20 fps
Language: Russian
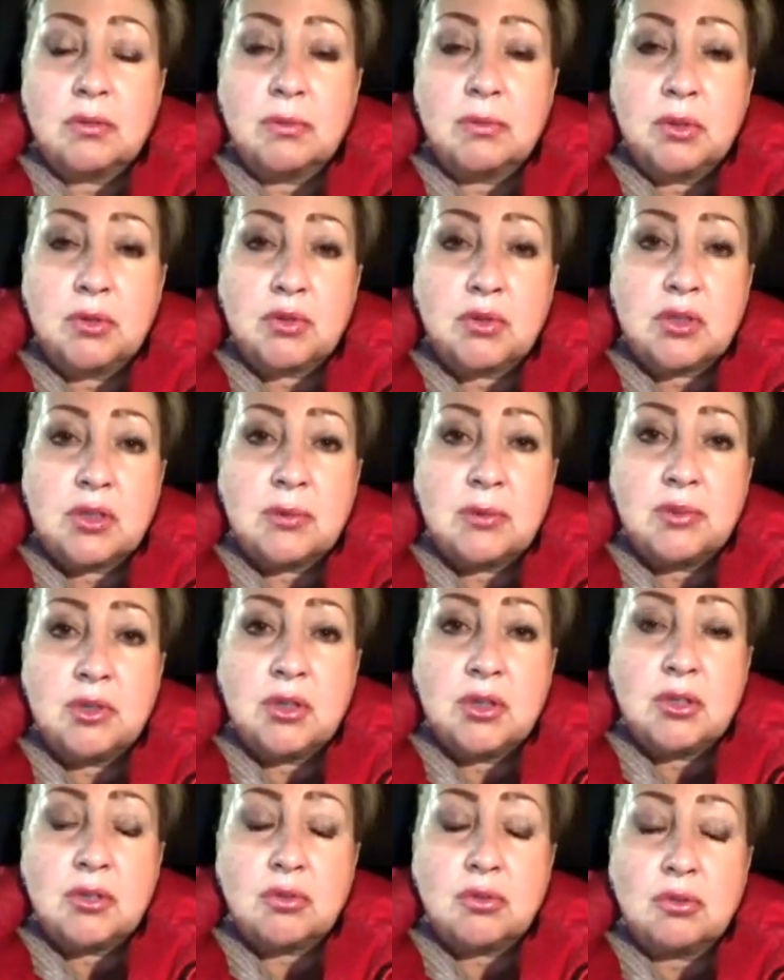Мне уже
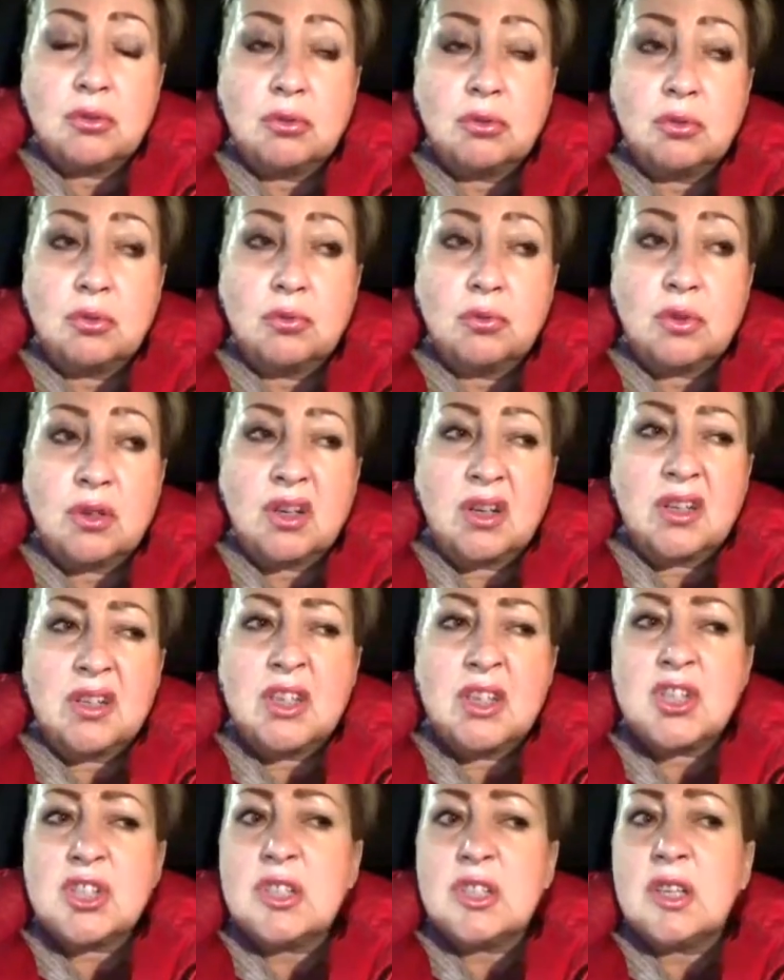сообщили, что он умер.
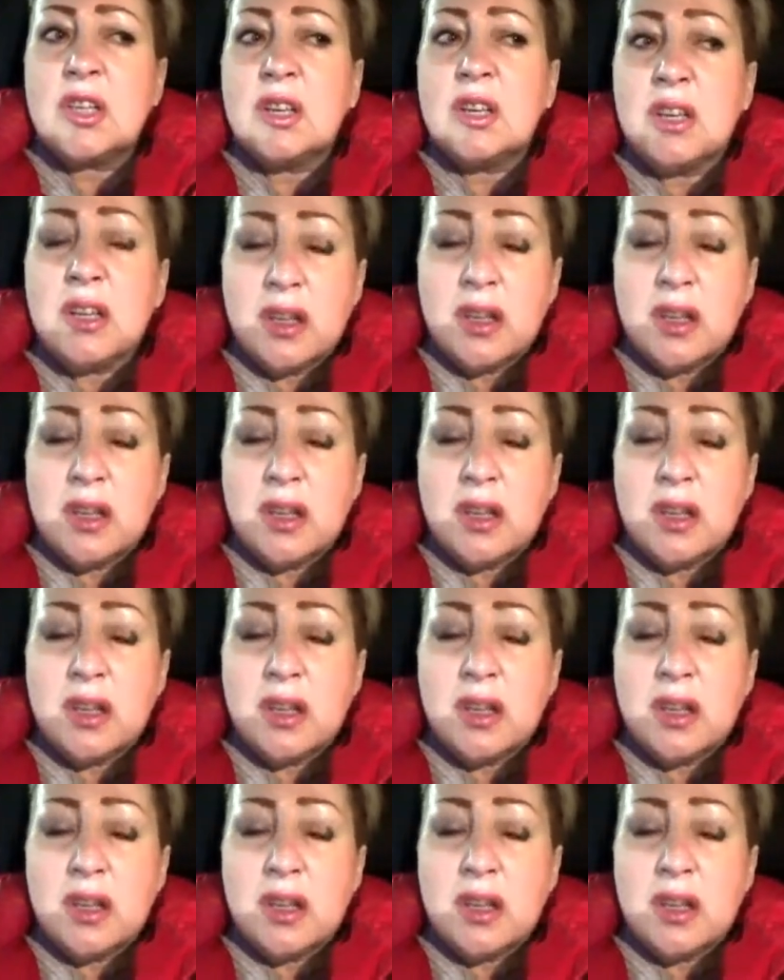Конечно,